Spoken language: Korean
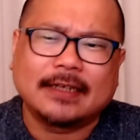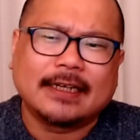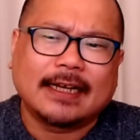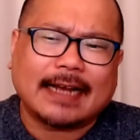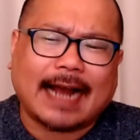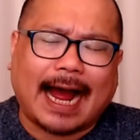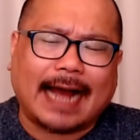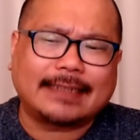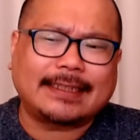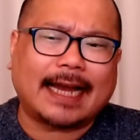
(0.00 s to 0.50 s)

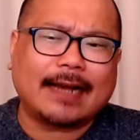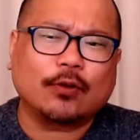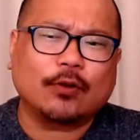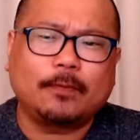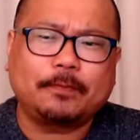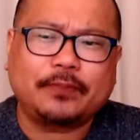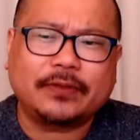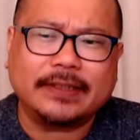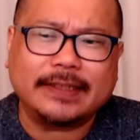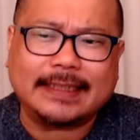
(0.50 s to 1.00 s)
가장
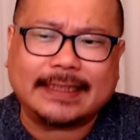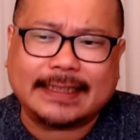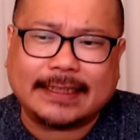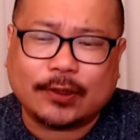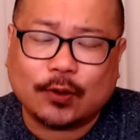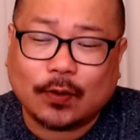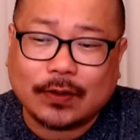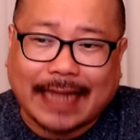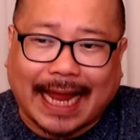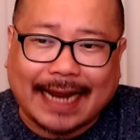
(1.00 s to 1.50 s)
높은
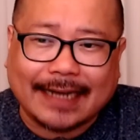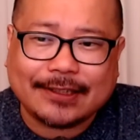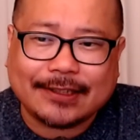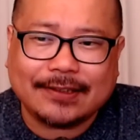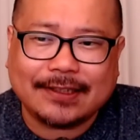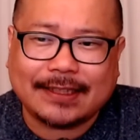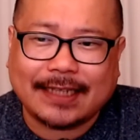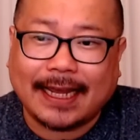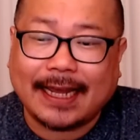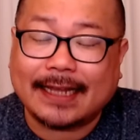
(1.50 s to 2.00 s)
지지로 당선이
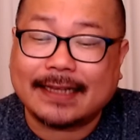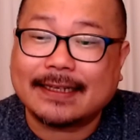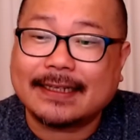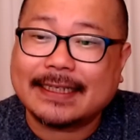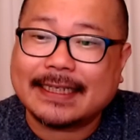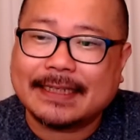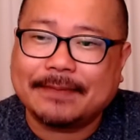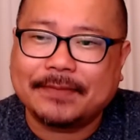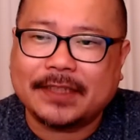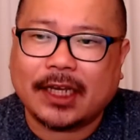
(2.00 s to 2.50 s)
된
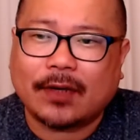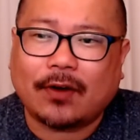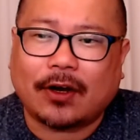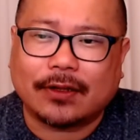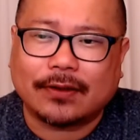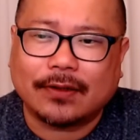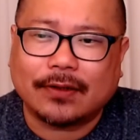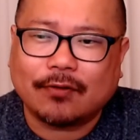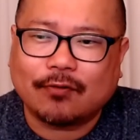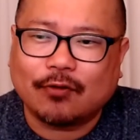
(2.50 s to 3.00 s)

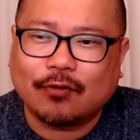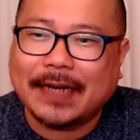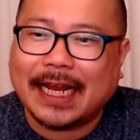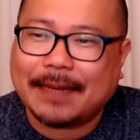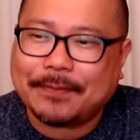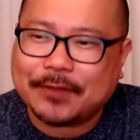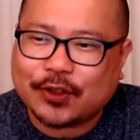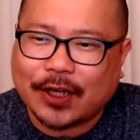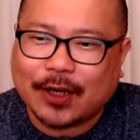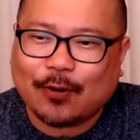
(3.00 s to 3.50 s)
김재원 국민의힘
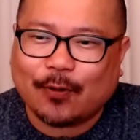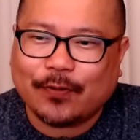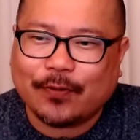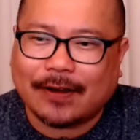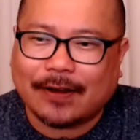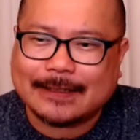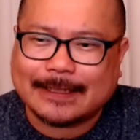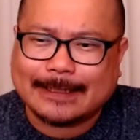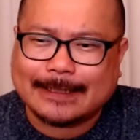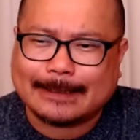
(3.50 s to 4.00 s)

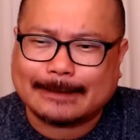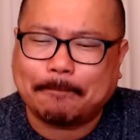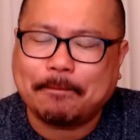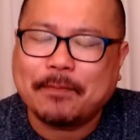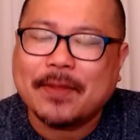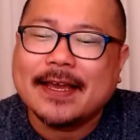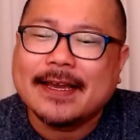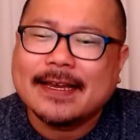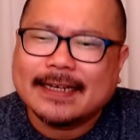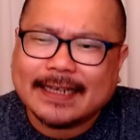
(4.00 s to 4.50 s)
최고위원은
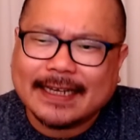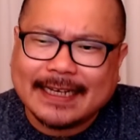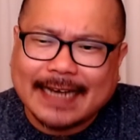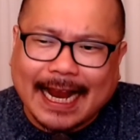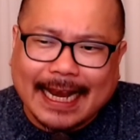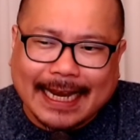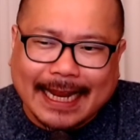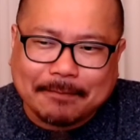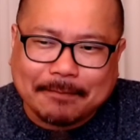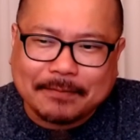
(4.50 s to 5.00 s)

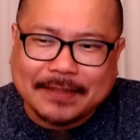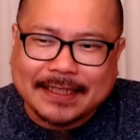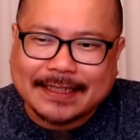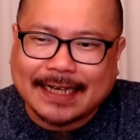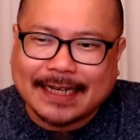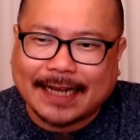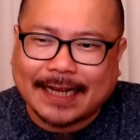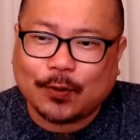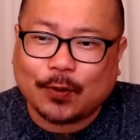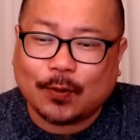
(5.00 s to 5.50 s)
이날 MBC
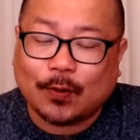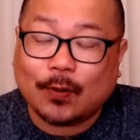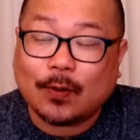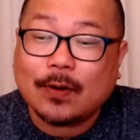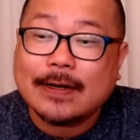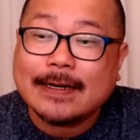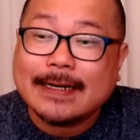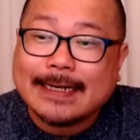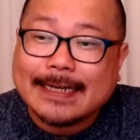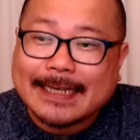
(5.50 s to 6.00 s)
라디오
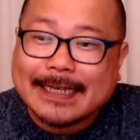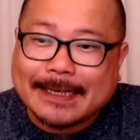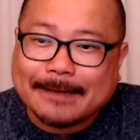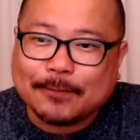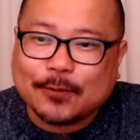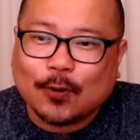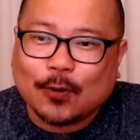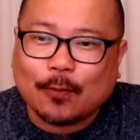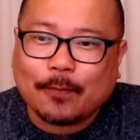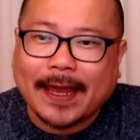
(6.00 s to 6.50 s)

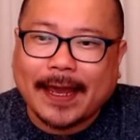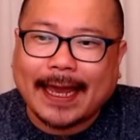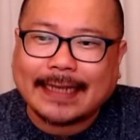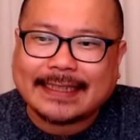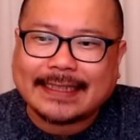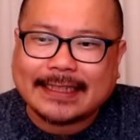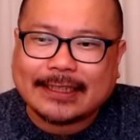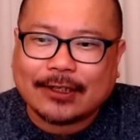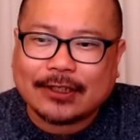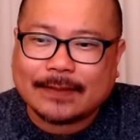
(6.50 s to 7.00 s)
김종배
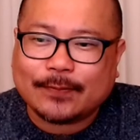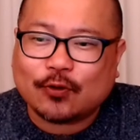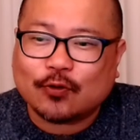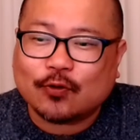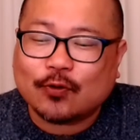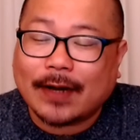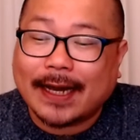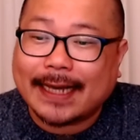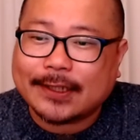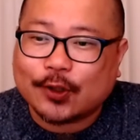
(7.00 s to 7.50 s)

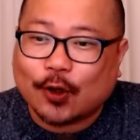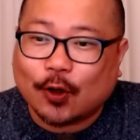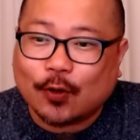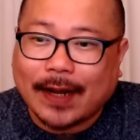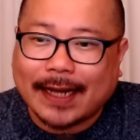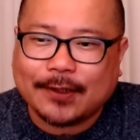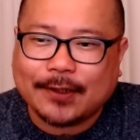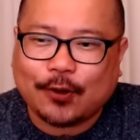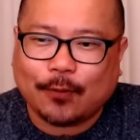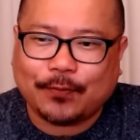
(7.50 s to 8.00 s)
시선집중과의 전화
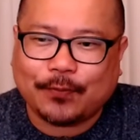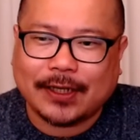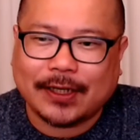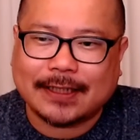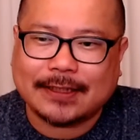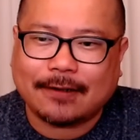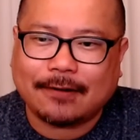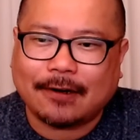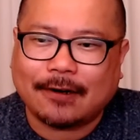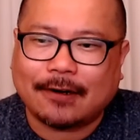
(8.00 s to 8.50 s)

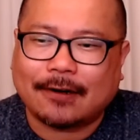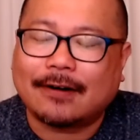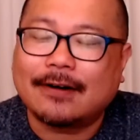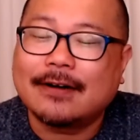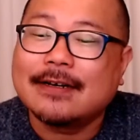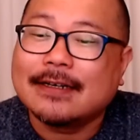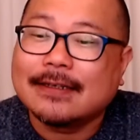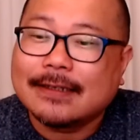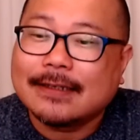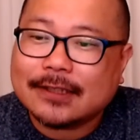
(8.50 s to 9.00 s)
인터뷰에서
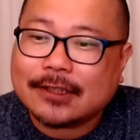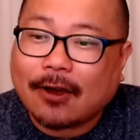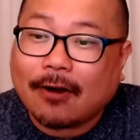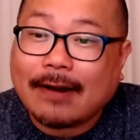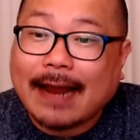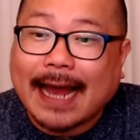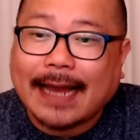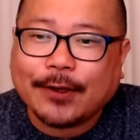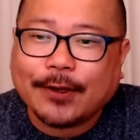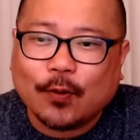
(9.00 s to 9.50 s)

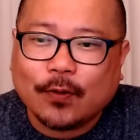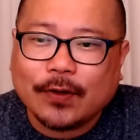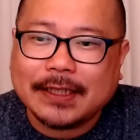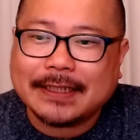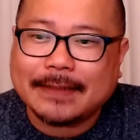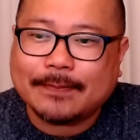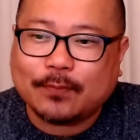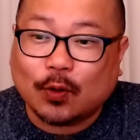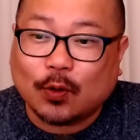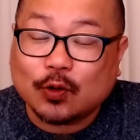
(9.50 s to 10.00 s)
천하 용인이
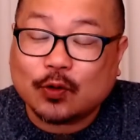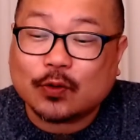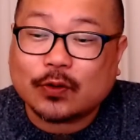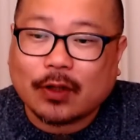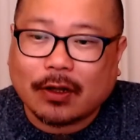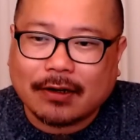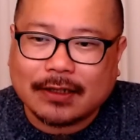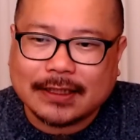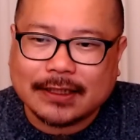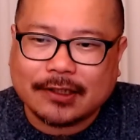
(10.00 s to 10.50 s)
모두
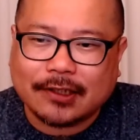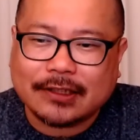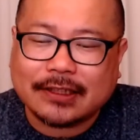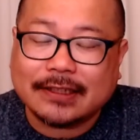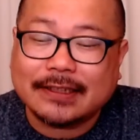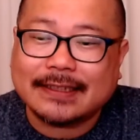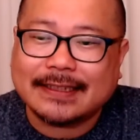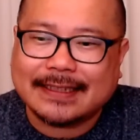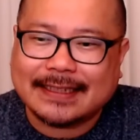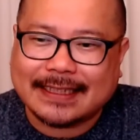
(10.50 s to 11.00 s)
떨어진
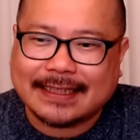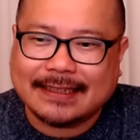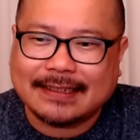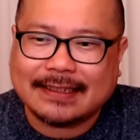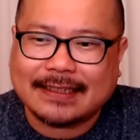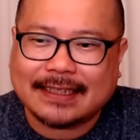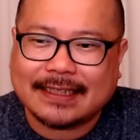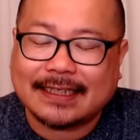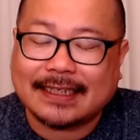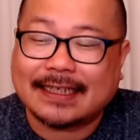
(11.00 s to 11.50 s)
것은
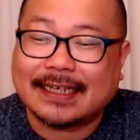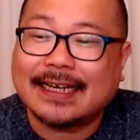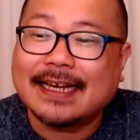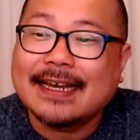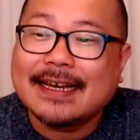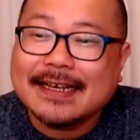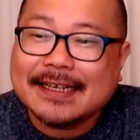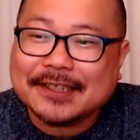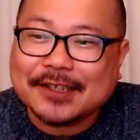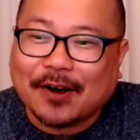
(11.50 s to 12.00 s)
지극히
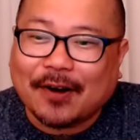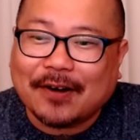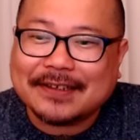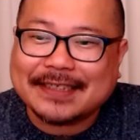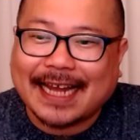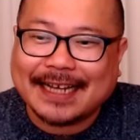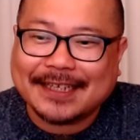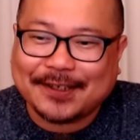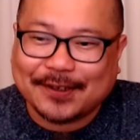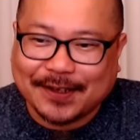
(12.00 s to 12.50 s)

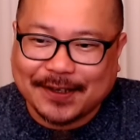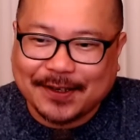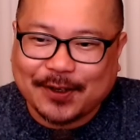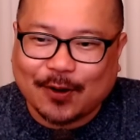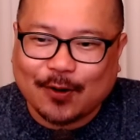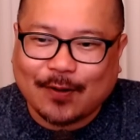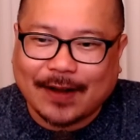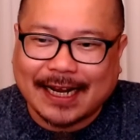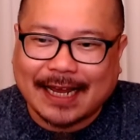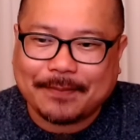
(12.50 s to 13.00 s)
정상적인
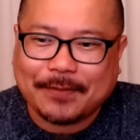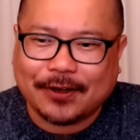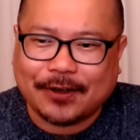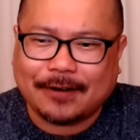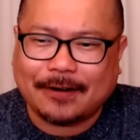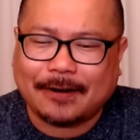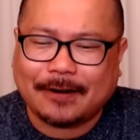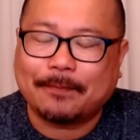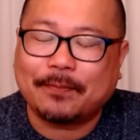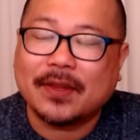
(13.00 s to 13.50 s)

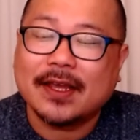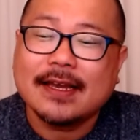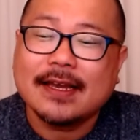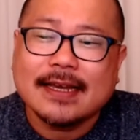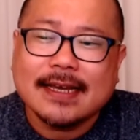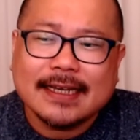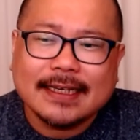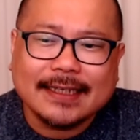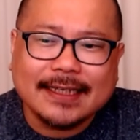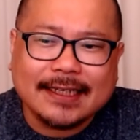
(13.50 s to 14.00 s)
결과라며
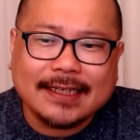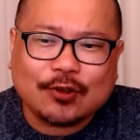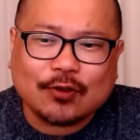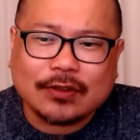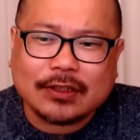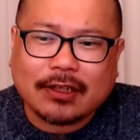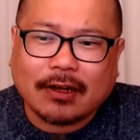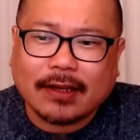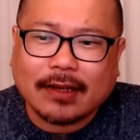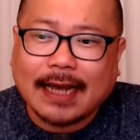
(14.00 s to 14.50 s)

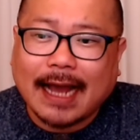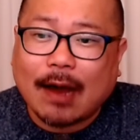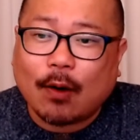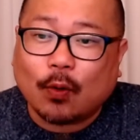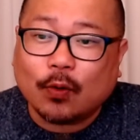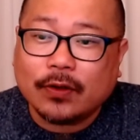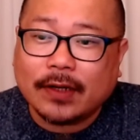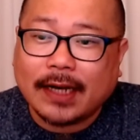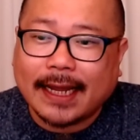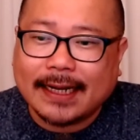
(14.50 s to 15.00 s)
이준석이가
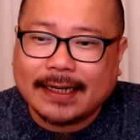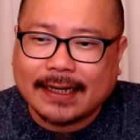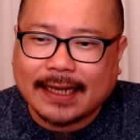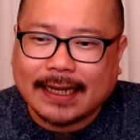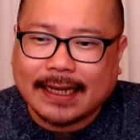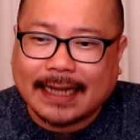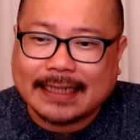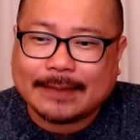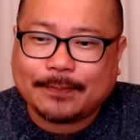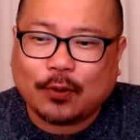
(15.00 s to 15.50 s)
오늘에
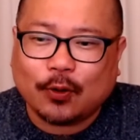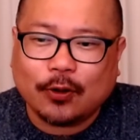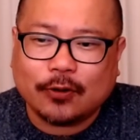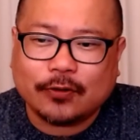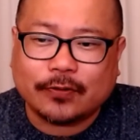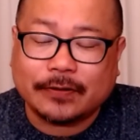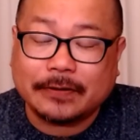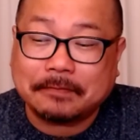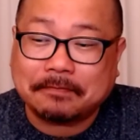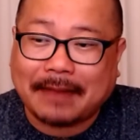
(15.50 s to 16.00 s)
이르기까지
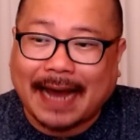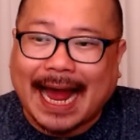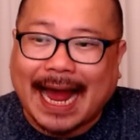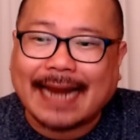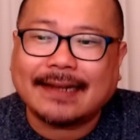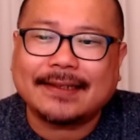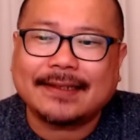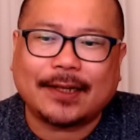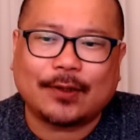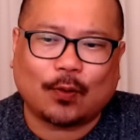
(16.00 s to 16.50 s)
보여준
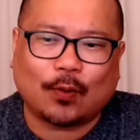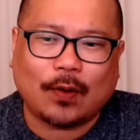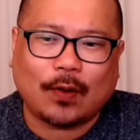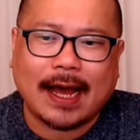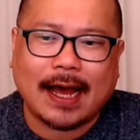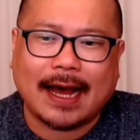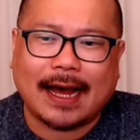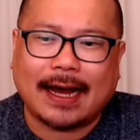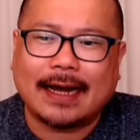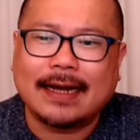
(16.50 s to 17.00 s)
많은
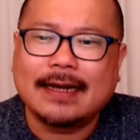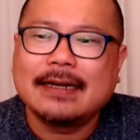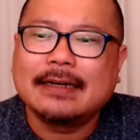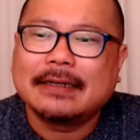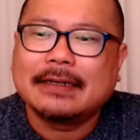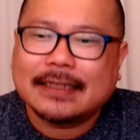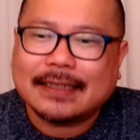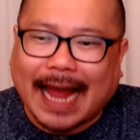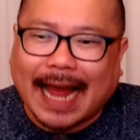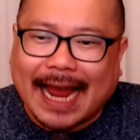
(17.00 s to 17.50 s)
태도가
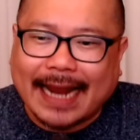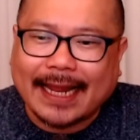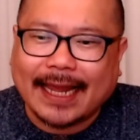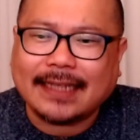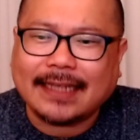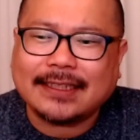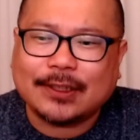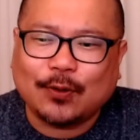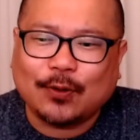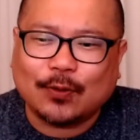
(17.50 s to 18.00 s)
당의
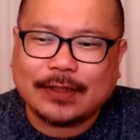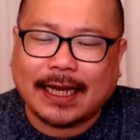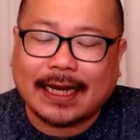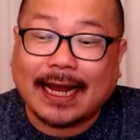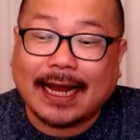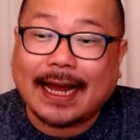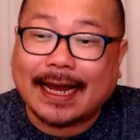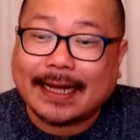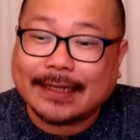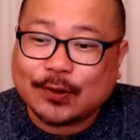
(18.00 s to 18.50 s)

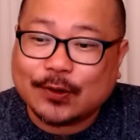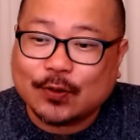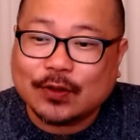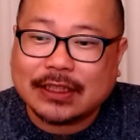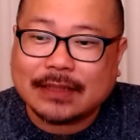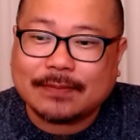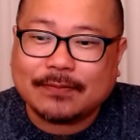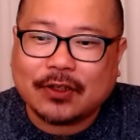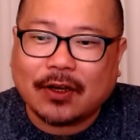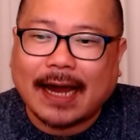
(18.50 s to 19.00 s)
지도자나
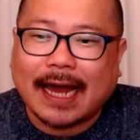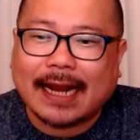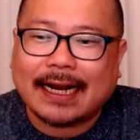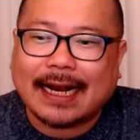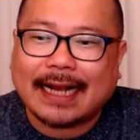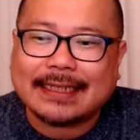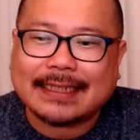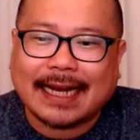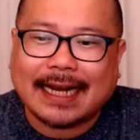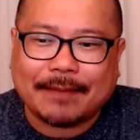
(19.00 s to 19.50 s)
중심 역할을 할
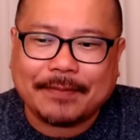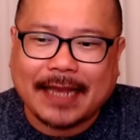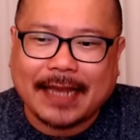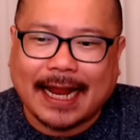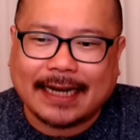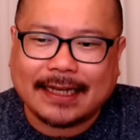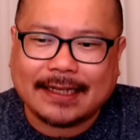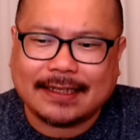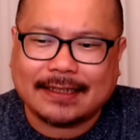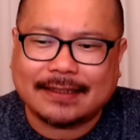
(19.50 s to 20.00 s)
사람이
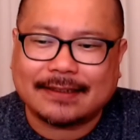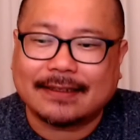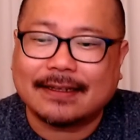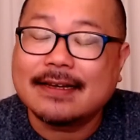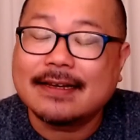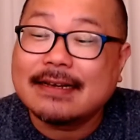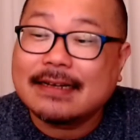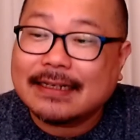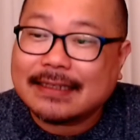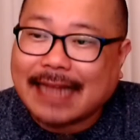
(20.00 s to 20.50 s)
아닌
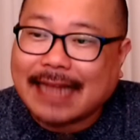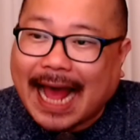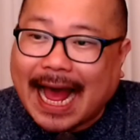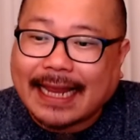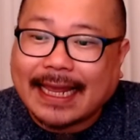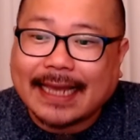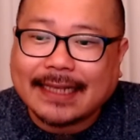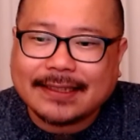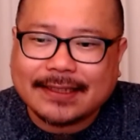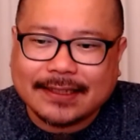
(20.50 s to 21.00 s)

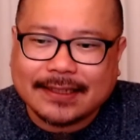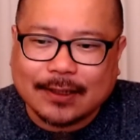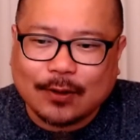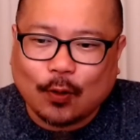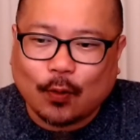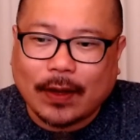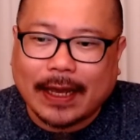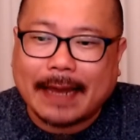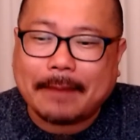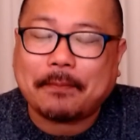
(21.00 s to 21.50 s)
당의
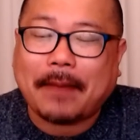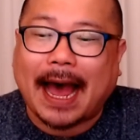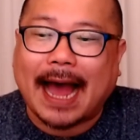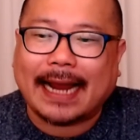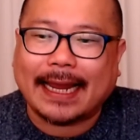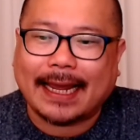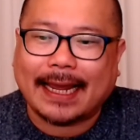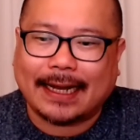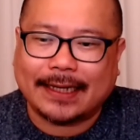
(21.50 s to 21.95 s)
진로에 방해가